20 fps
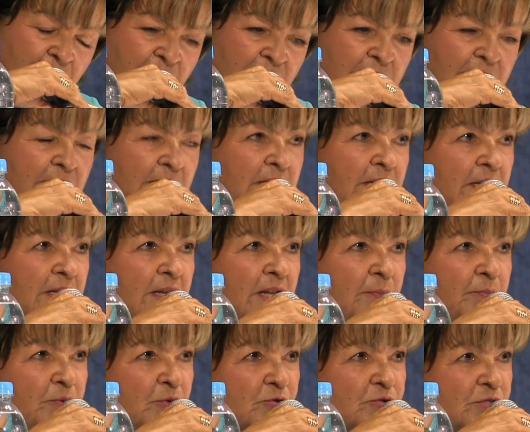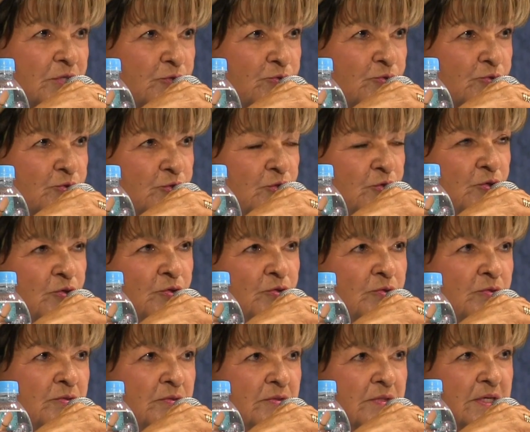tema de la
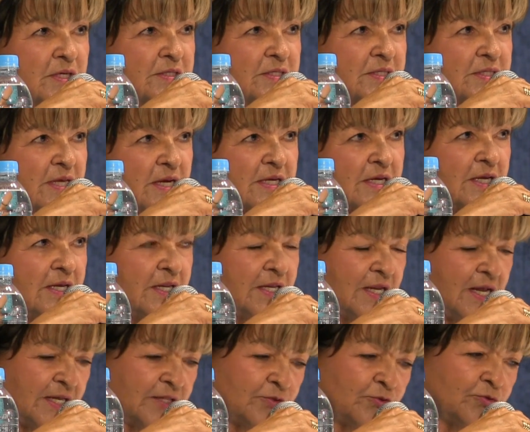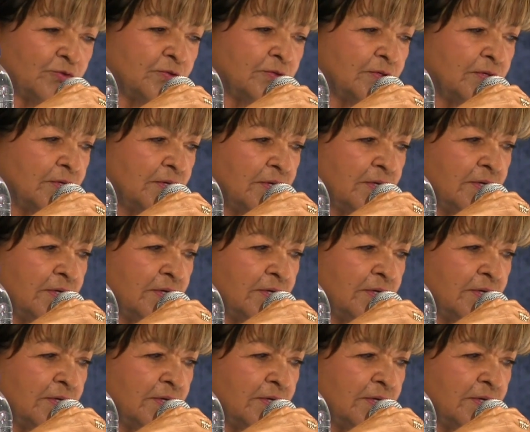prostitución que se está generando